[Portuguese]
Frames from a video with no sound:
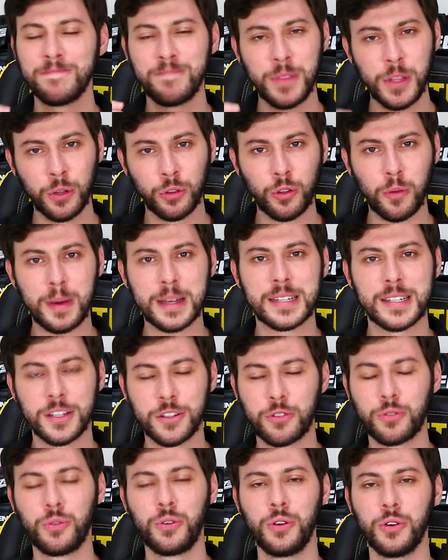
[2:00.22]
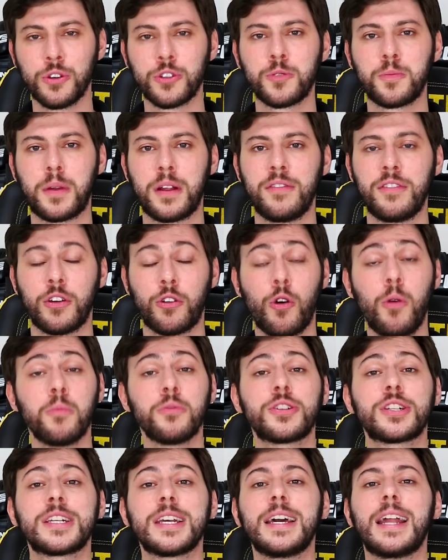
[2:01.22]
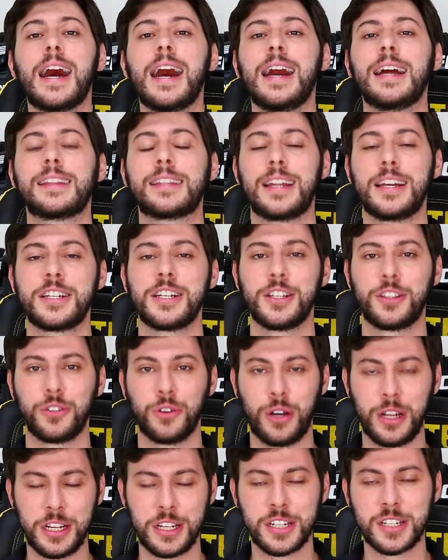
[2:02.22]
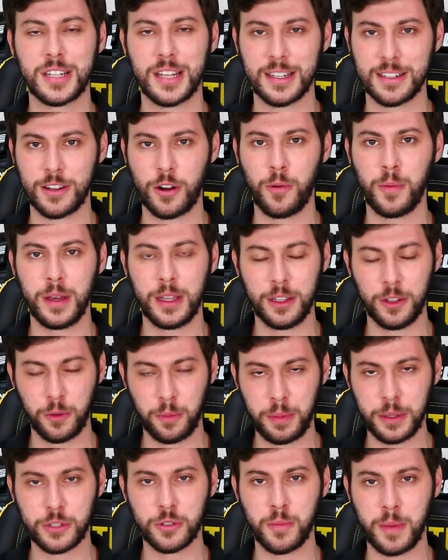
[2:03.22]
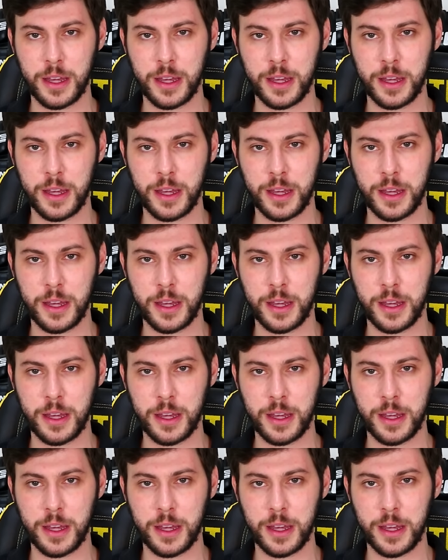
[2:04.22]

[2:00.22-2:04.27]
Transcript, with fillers: eu estou bastante curioso para ver como será a trajetória de César Almeida no peso